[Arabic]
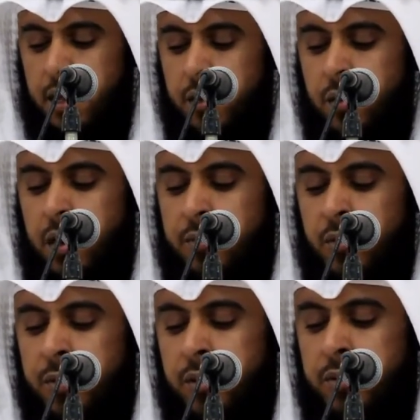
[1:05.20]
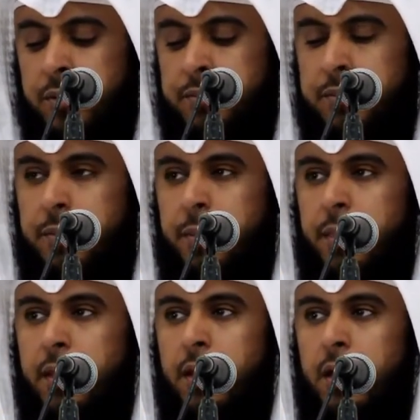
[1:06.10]
ايها المؤمنون
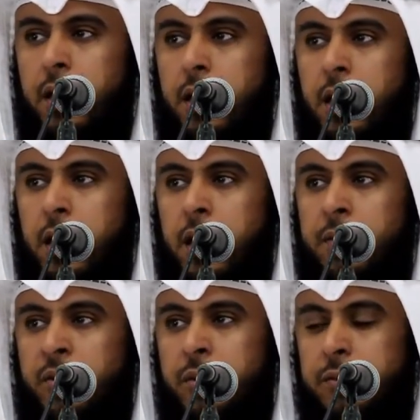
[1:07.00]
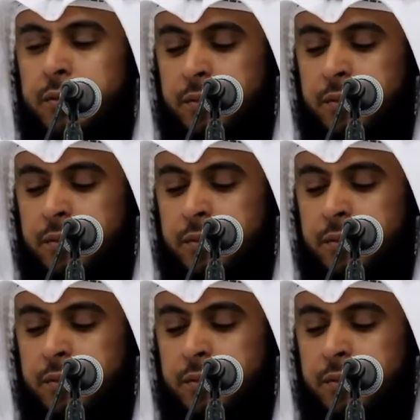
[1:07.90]
اعلموا